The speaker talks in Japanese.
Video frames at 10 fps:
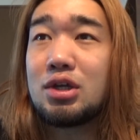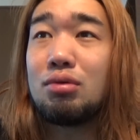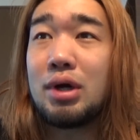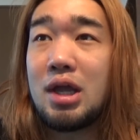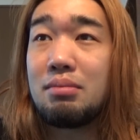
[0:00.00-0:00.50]
今
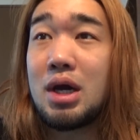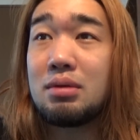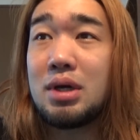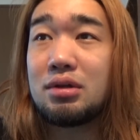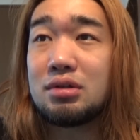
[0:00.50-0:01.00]
日はね、
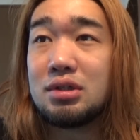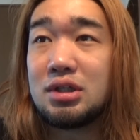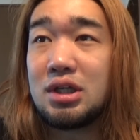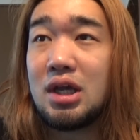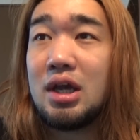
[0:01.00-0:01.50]
〇〇く
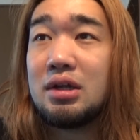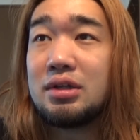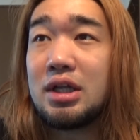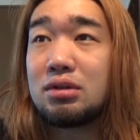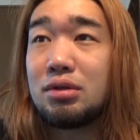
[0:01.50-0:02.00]
んに
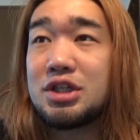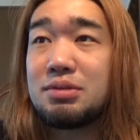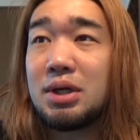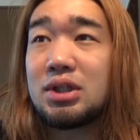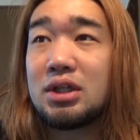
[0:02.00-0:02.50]
ネットで
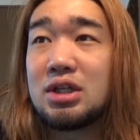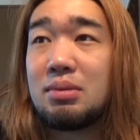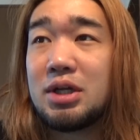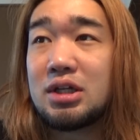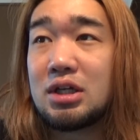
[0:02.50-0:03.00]
柴田って
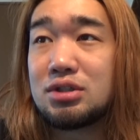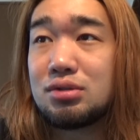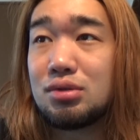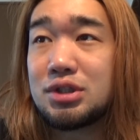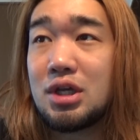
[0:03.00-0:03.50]
名前で活
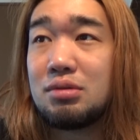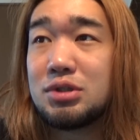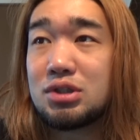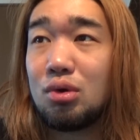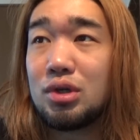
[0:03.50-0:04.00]
動している
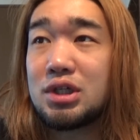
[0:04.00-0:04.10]
息子、